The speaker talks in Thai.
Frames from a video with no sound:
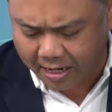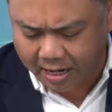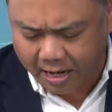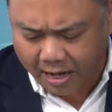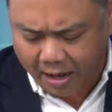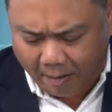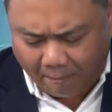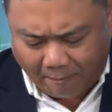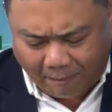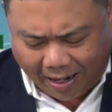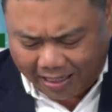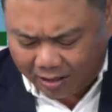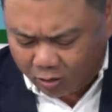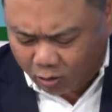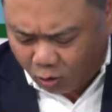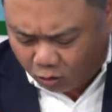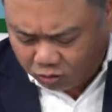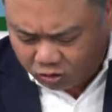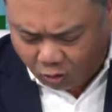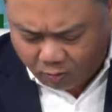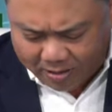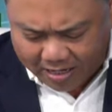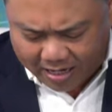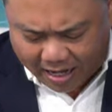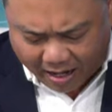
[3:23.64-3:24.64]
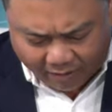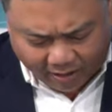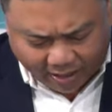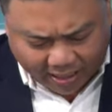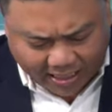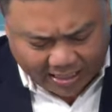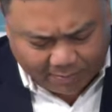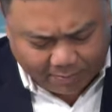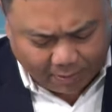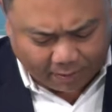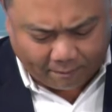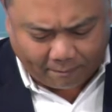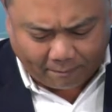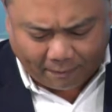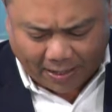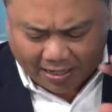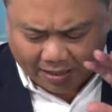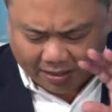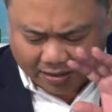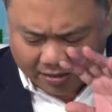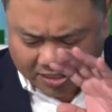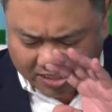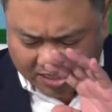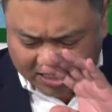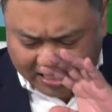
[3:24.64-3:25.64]
มันคงต้องมีอะไรที่มันเป็น
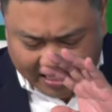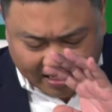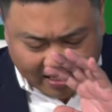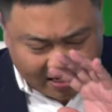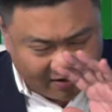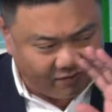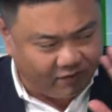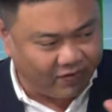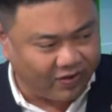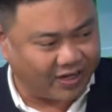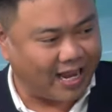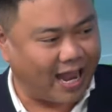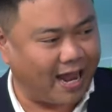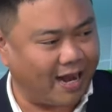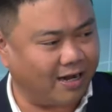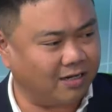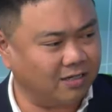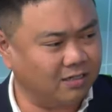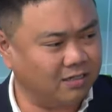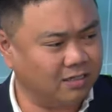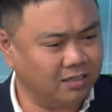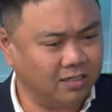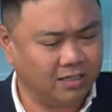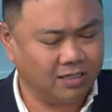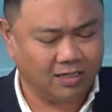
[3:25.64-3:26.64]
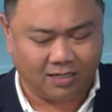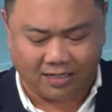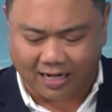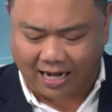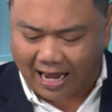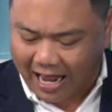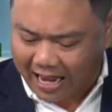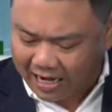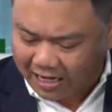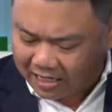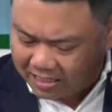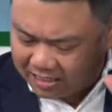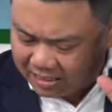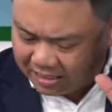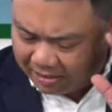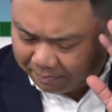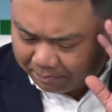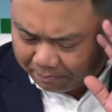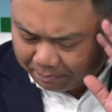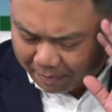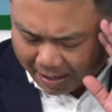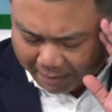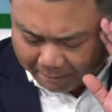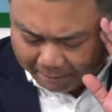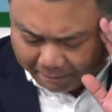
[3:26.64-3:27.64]
significant นะฮะ คือ
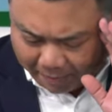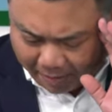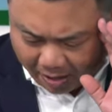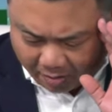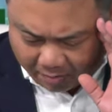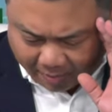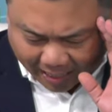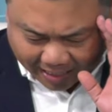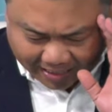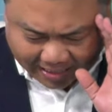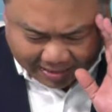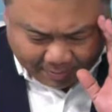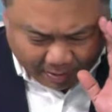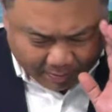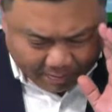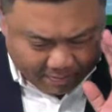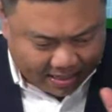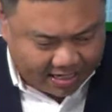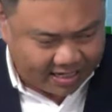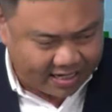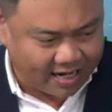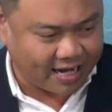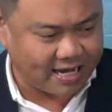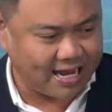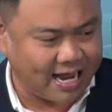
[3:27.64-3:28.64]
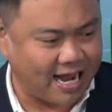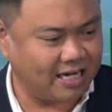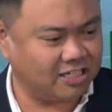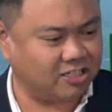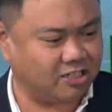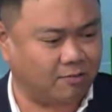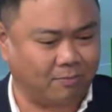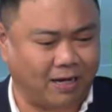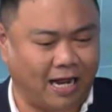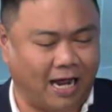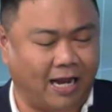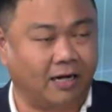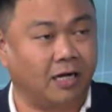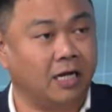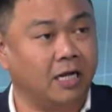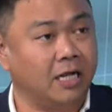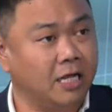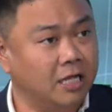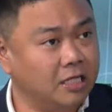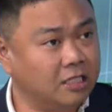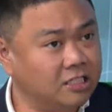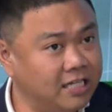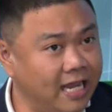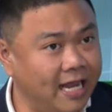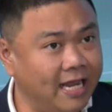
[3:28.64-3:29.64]
เป็นเป้าหมายที่มันมีนัยะสำคัญ
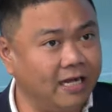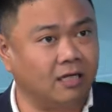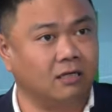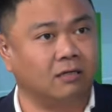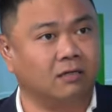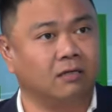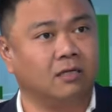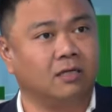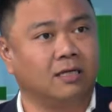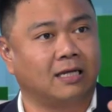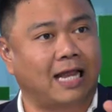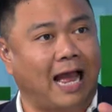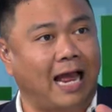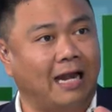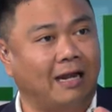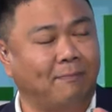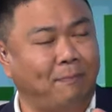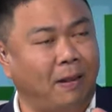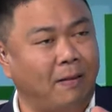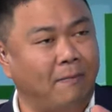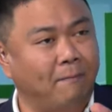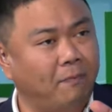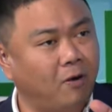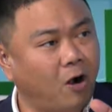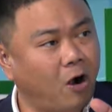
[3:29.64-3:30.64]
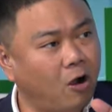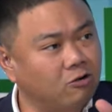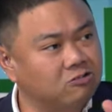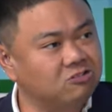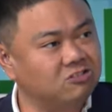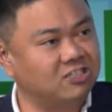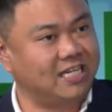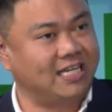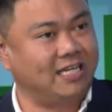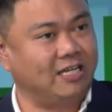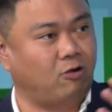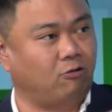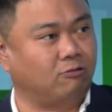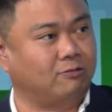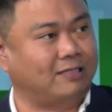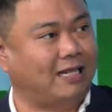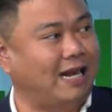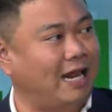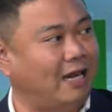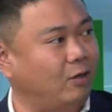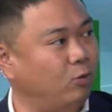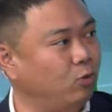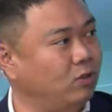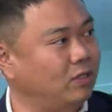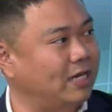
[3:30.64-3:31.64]
เช่น การเป็น proxy ของตลา
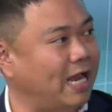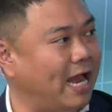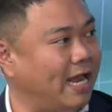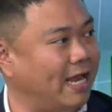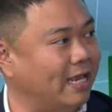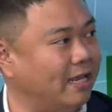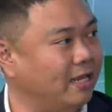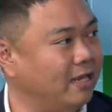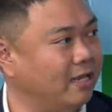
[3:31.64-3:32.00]
ดหุ้นไทย